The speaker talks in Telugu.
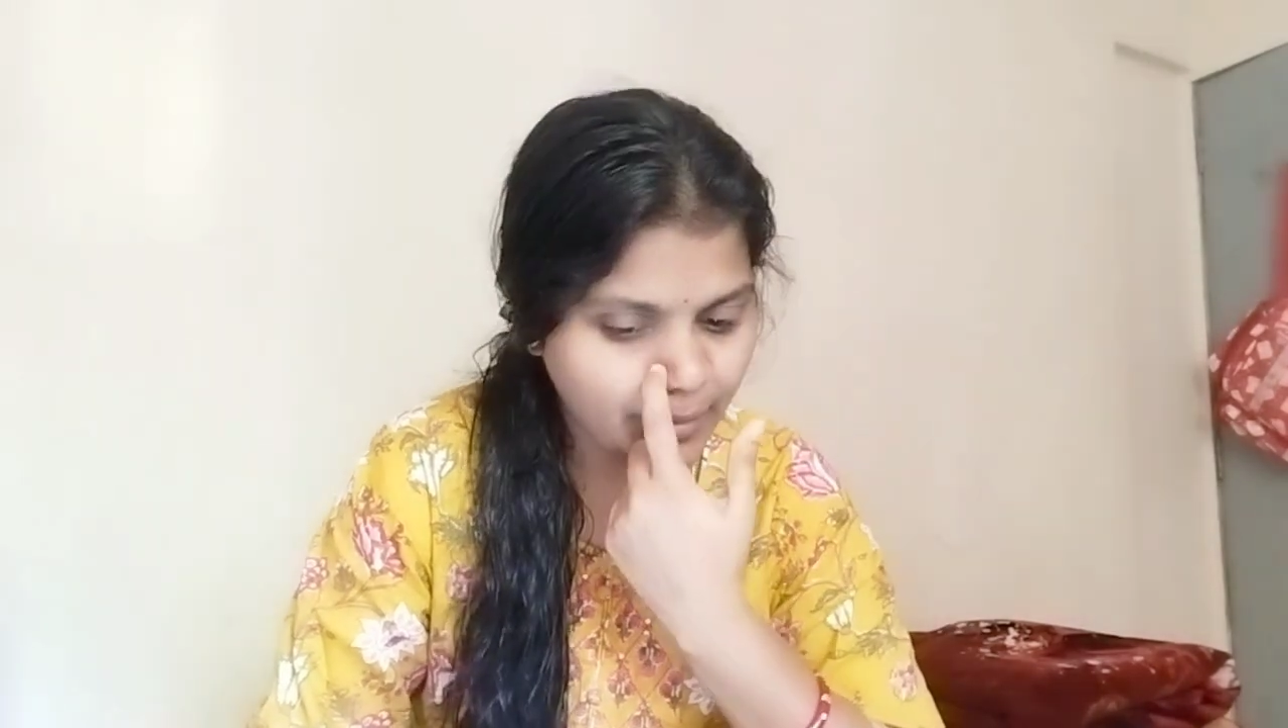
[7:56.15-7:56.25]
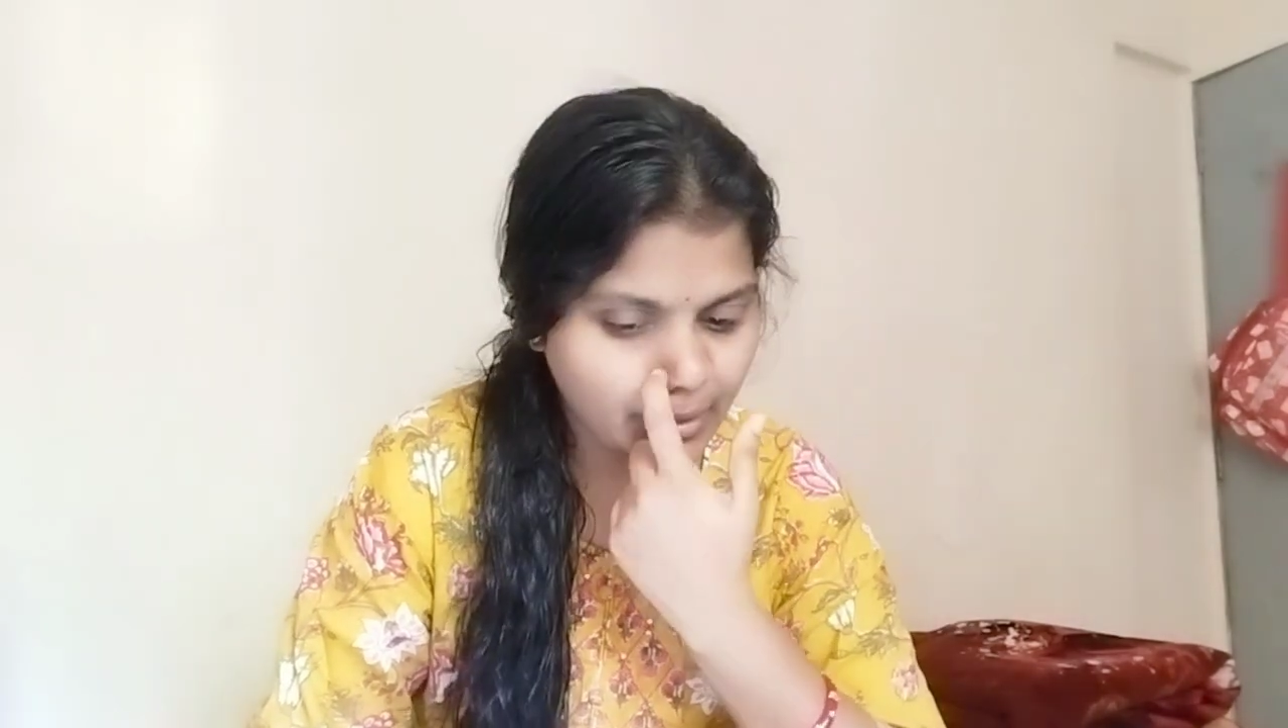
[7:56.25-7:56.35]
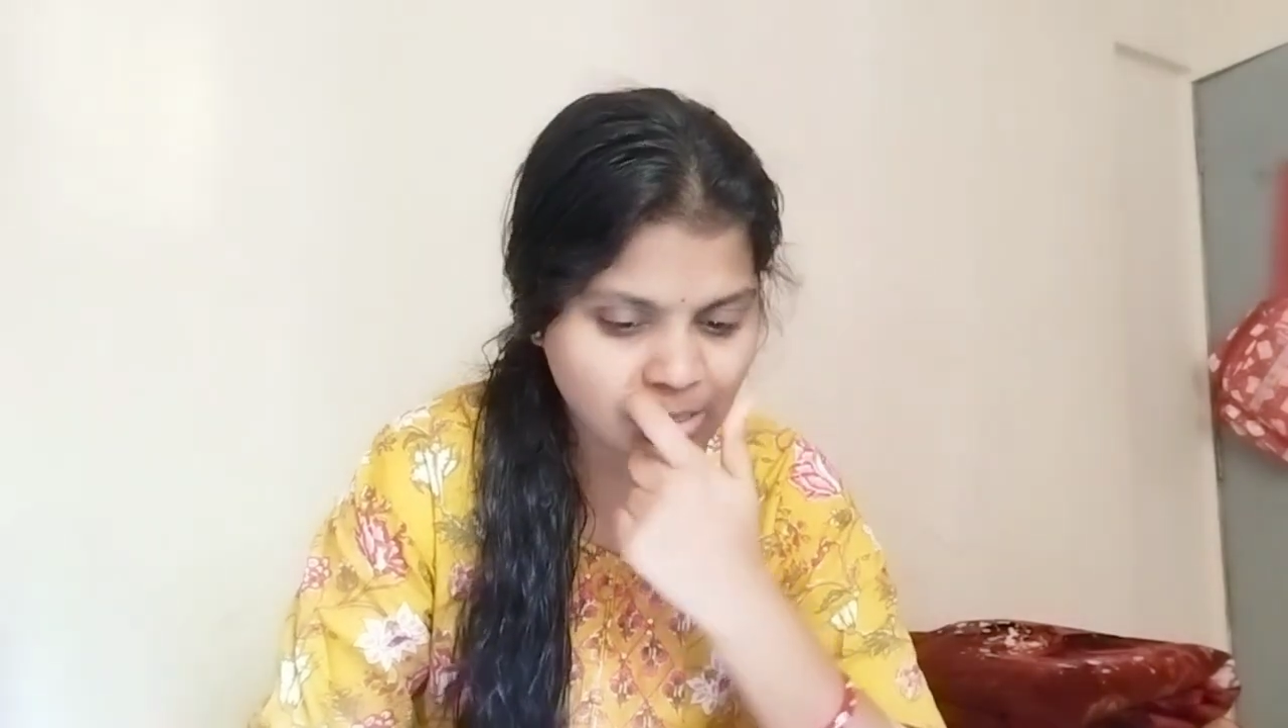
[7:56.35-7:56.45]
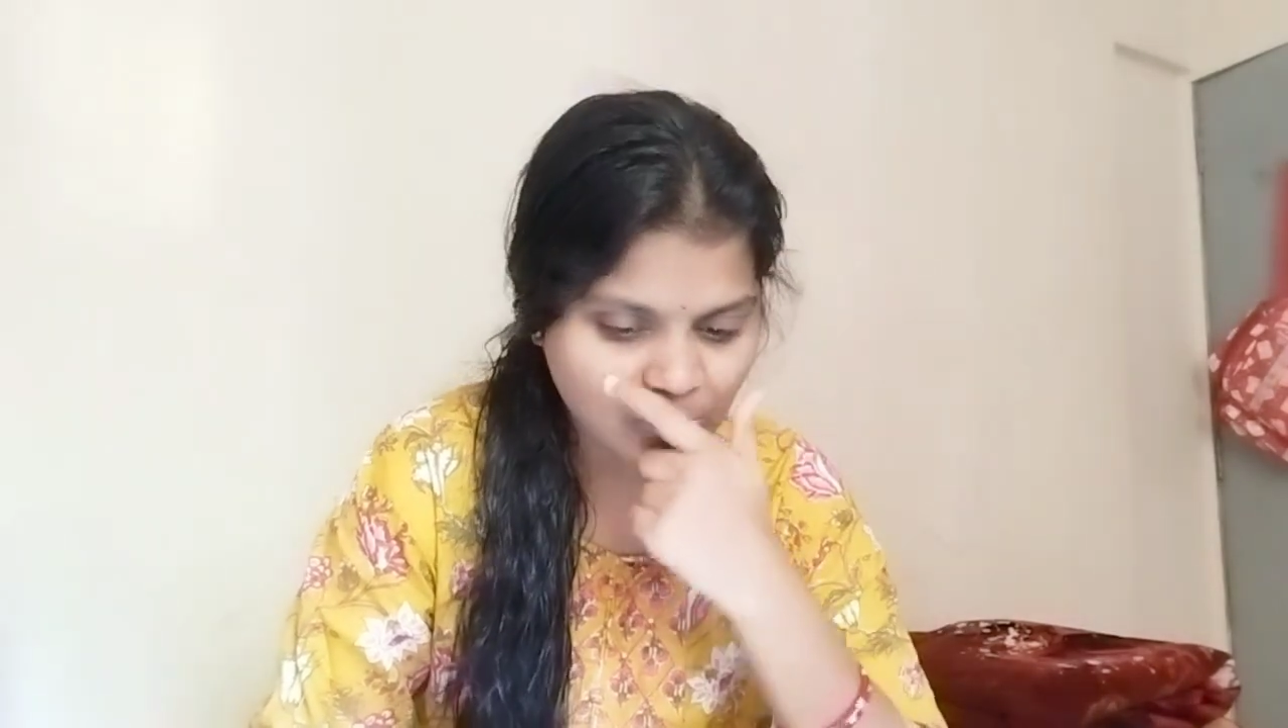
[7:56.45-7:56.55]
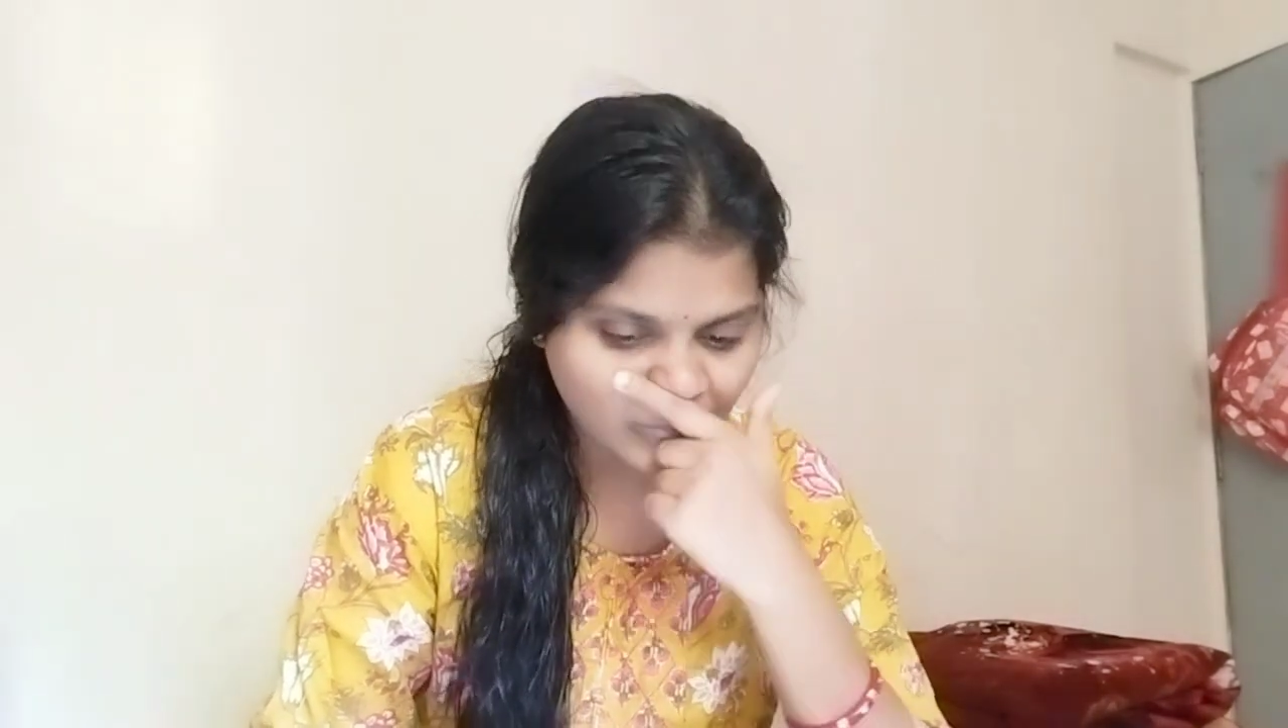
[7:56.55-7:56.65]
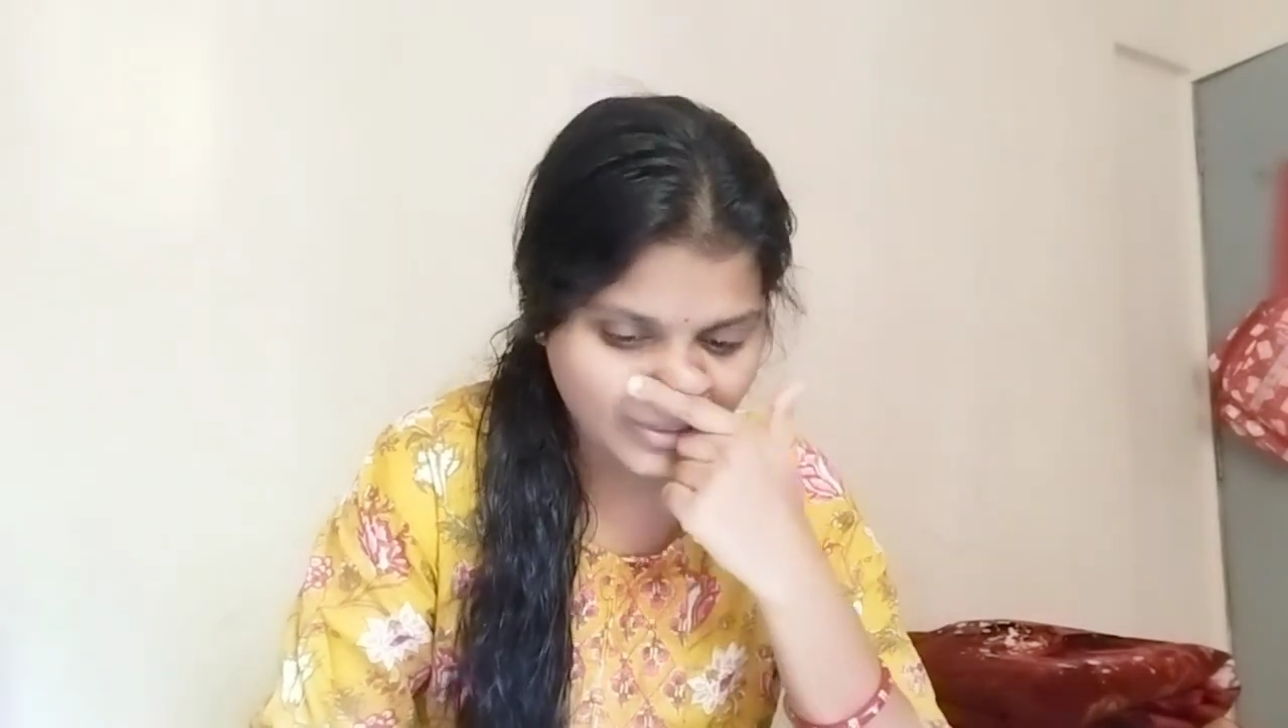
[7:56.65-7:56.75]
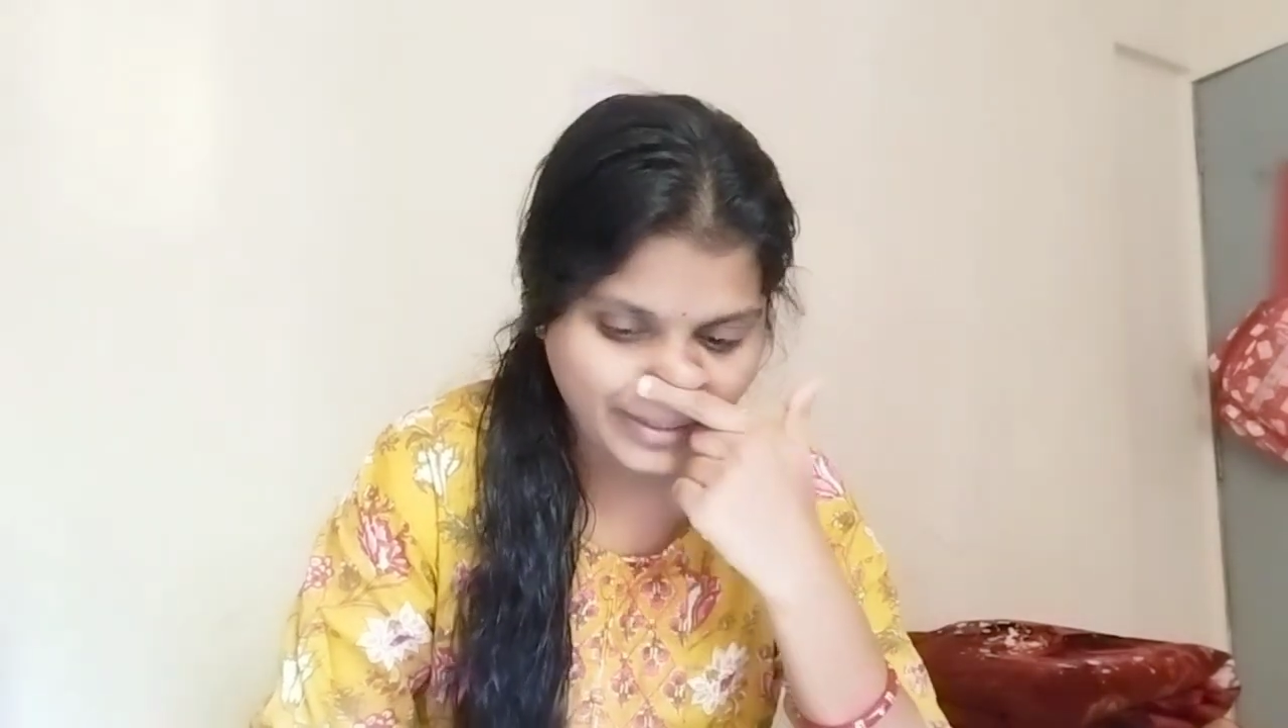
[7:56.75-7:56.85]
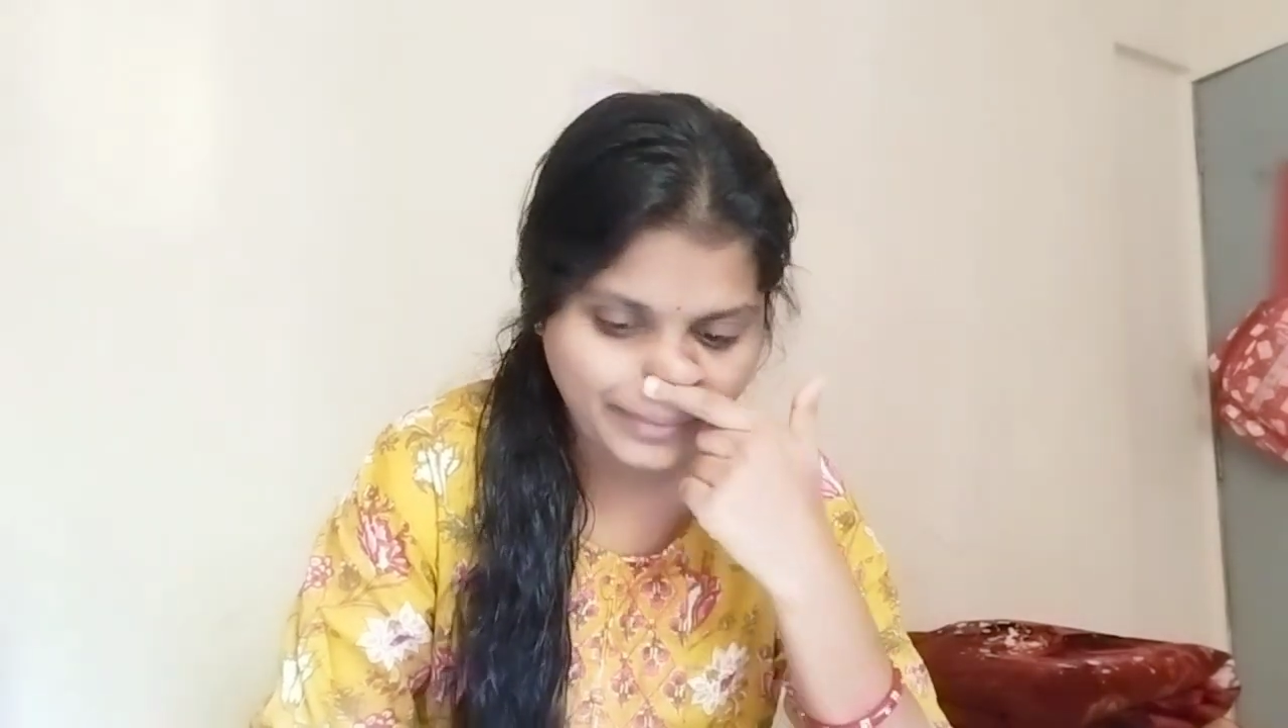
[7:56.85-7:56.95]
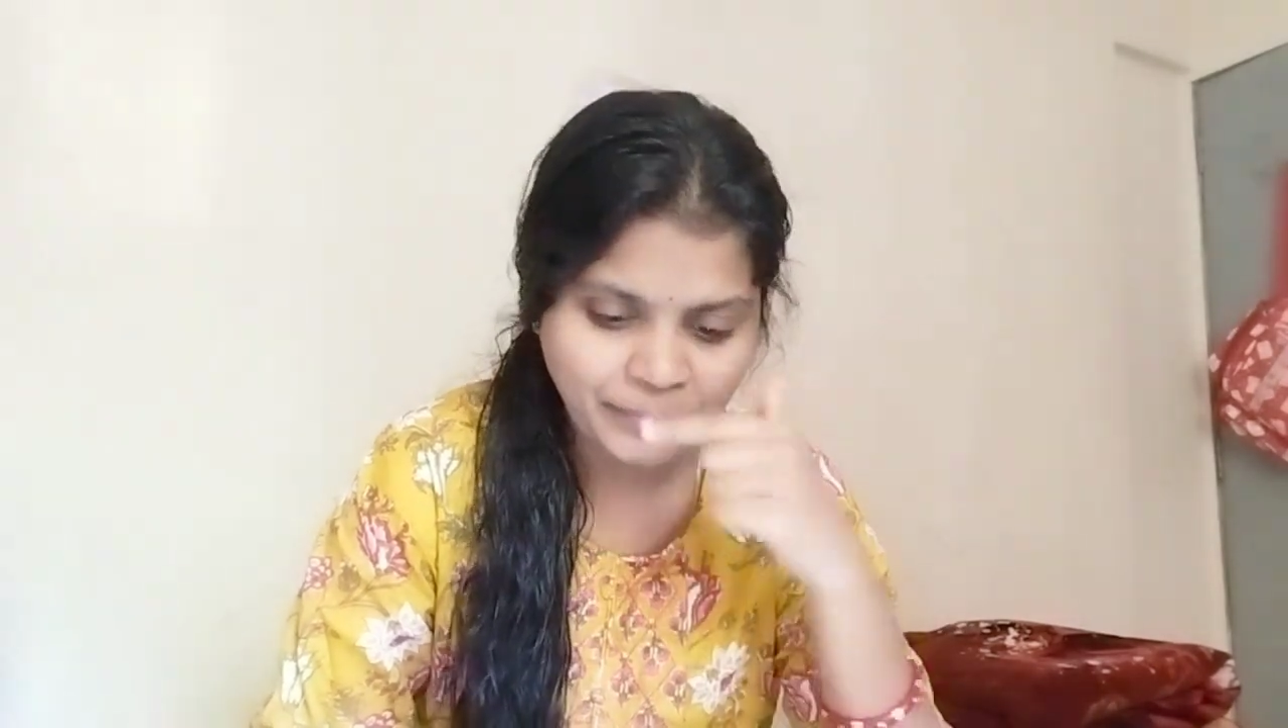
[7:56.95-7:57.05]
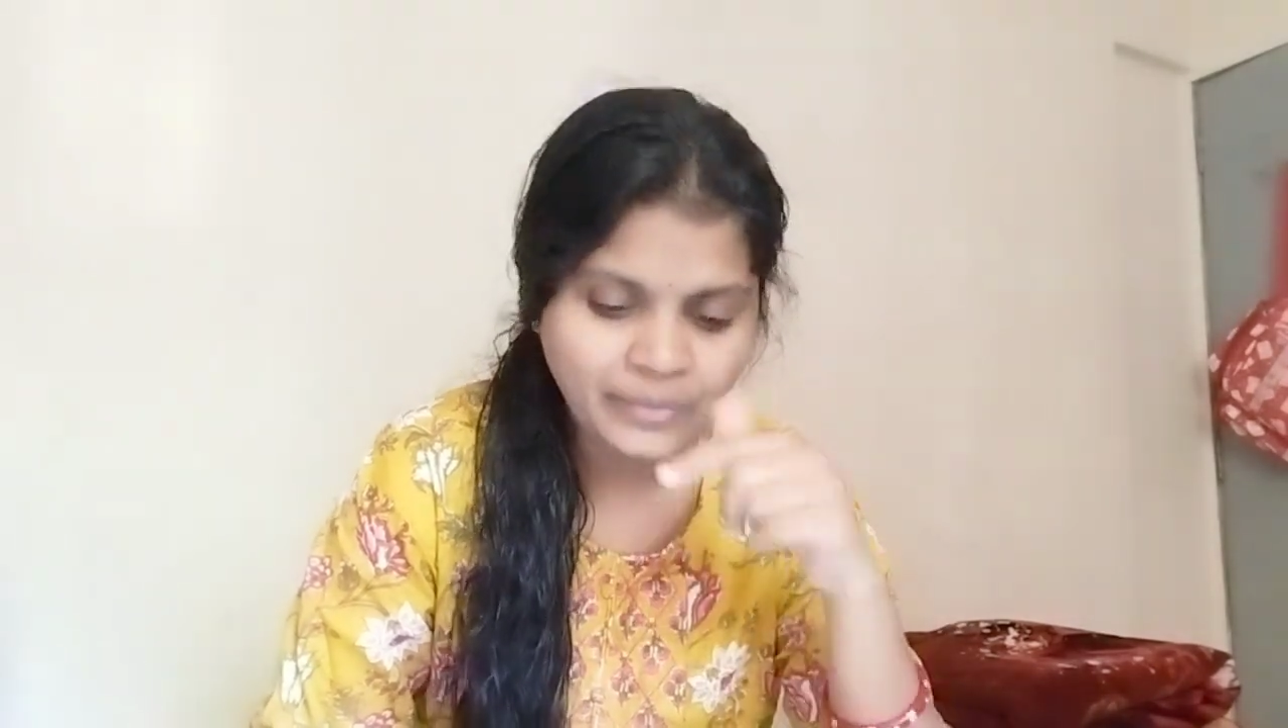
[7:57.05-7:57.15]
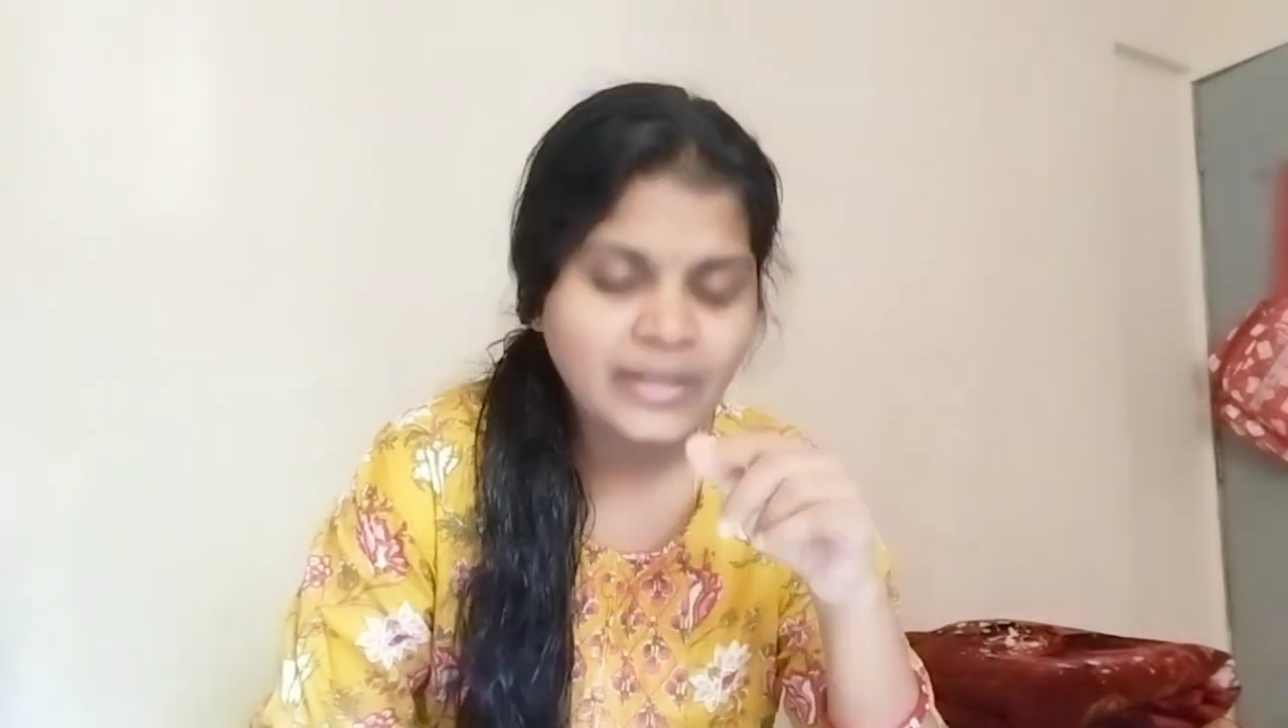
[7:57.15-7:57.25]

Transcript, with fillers: పెట్టేసుకుంటాను